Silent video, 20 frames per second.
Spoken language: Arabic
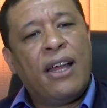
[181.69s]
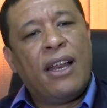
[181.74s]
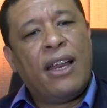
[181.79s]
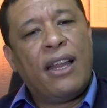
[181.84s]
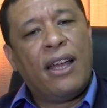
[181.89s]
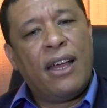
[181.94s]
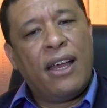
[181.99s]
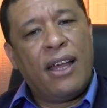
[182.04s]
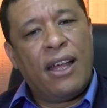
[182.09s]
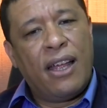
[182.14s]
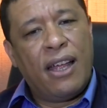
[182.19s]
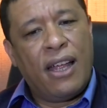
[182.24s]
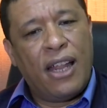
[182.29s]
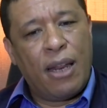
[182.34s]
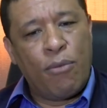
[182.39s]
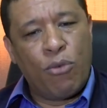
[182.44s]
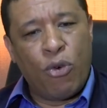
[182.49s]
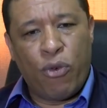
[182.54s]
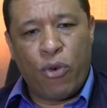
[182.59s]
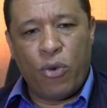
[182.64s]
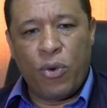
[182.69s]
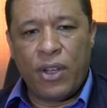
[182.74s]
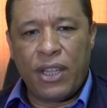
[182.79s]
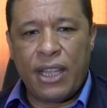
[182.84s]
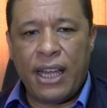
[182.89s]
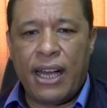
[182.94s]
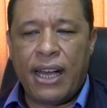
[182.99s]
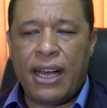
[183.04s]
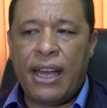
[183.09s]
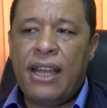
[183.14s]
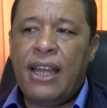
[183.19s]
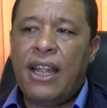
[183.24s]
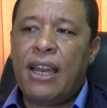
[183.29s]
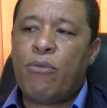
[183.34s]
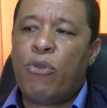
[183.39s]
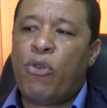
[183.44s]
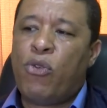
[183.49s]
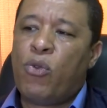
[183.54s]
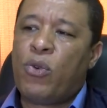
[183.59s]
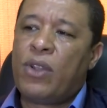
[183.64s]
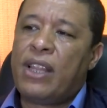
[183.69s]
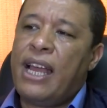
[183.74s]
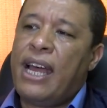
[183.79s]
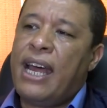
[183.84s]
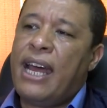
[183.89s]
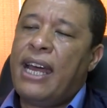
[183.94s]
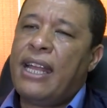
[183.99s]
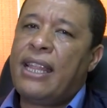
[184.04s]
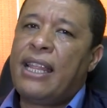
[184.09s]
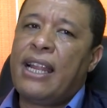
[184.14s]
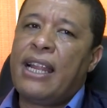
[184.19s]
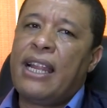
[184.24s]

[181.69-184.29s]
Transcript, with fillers: المفوضه المفوض لها هذا